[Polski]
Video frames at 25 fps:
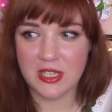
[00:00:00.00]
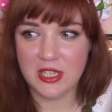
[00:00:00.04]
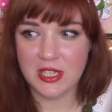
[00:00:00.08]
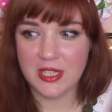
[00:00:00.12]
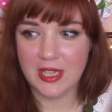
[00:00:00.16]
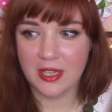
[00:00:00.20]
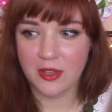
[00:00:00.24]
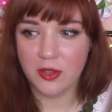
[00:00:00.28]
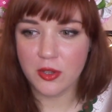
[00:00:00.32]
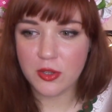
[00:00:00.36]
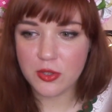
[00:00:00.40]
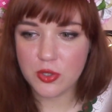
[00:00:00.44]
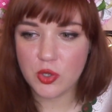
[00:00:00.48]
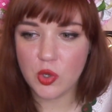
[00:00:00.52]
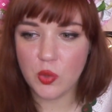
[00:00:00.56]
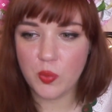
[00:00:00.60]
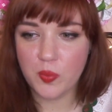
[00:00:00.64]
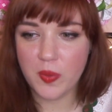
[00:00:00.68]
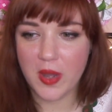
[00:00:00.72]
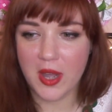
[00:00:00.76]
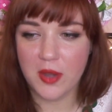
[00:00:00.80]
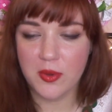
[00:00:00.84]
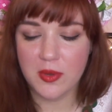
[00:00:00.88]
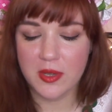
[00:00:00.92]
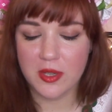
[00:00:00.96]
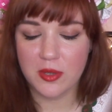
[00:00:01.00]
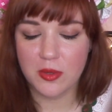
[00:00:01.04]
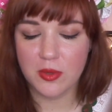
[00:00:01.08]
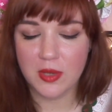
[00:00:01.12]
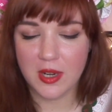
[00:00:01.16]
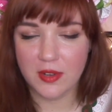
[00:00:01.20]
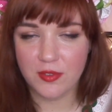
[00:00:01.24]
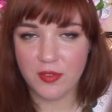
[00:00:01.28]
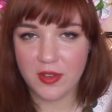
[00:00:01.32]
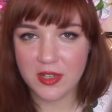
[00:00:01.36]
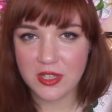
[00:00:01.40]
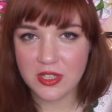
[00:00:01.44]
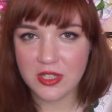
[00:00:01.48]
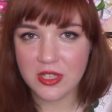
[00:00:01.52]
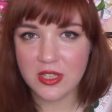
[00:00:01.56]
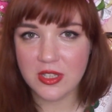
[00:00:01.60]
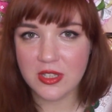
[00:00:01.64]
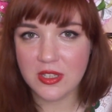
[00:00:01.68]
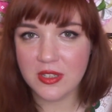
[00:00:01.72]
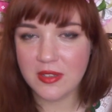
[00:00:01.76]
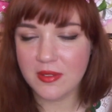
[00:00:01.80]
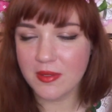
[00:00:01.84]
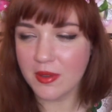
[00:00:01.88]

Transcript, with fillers: że ta noc kupały, która właśnie